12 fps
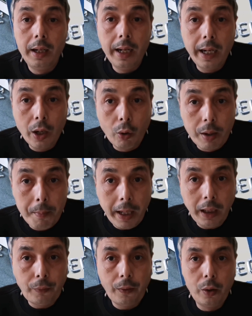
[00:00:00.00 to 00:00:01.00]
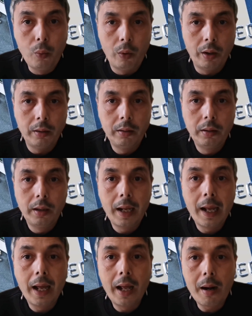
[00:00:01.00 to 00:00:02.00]
لانه كما قلت في الاول
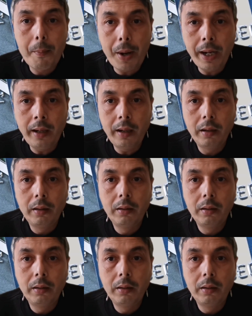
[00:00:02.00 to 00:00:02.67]
البنك